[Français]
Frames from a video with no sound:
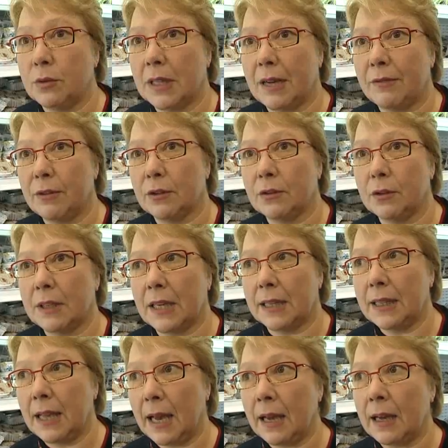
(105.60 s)
toute la viande de
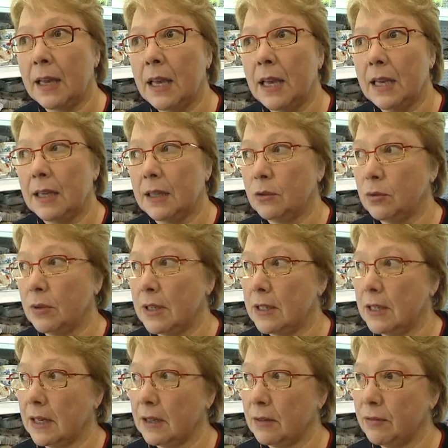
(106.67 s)
canard et tous les
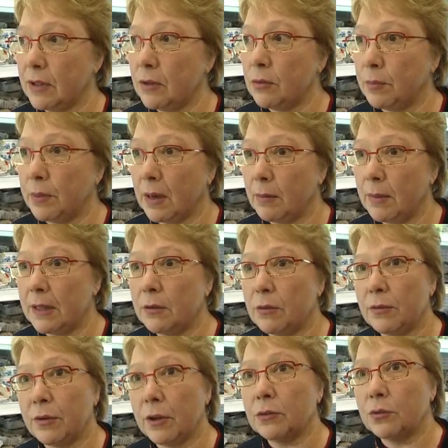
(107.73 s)
dérivés nous permettent
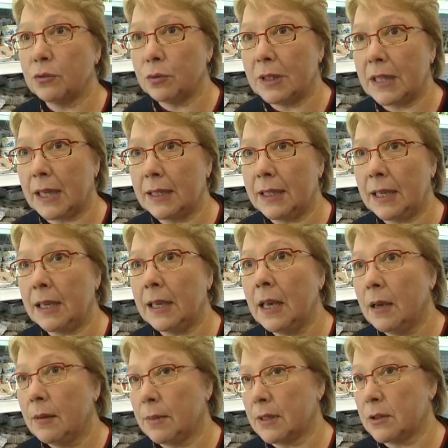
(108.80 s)
de vendre toute l'année.
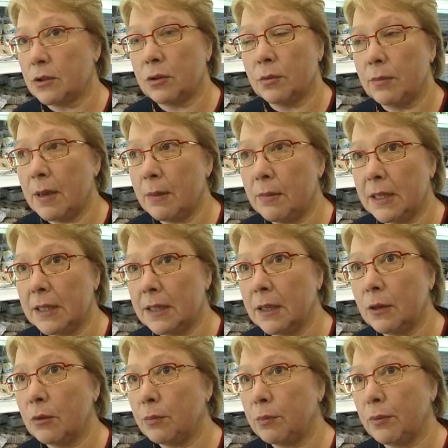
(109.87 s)
Parce que même
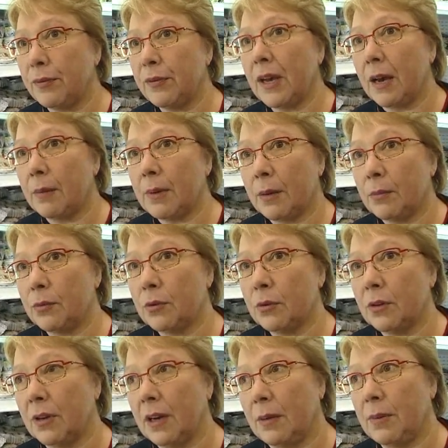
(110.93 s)
l'été, on peut faire un
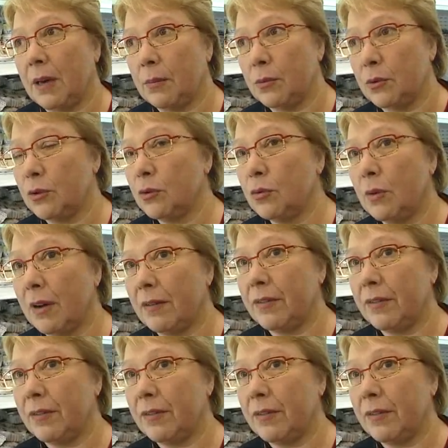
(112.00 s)
barbecue